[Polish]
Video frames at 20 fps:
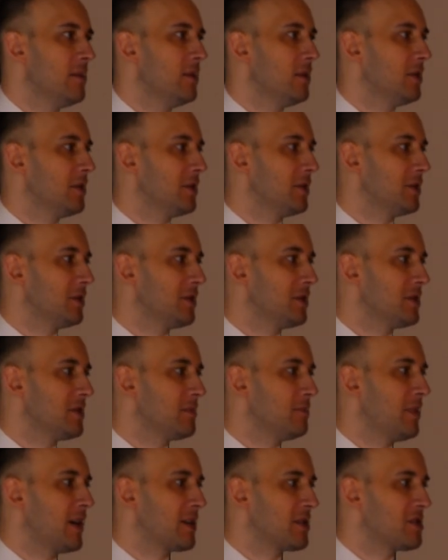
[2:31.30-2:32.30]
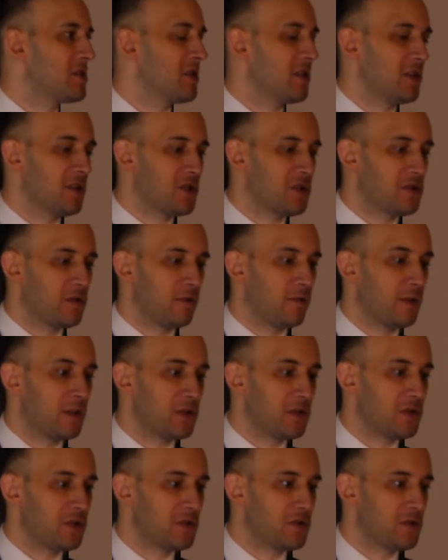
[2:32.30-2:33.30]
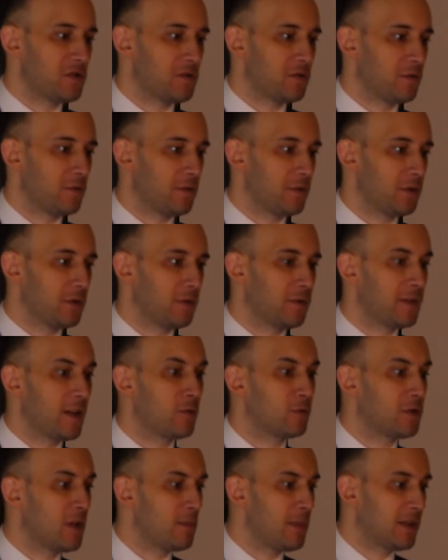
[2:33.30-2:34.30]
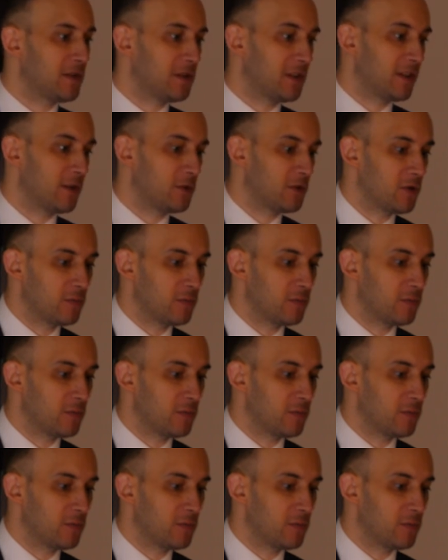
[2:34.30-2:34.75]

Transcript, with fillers: e, bardziej jeszcze wejść w, w tę tematykę,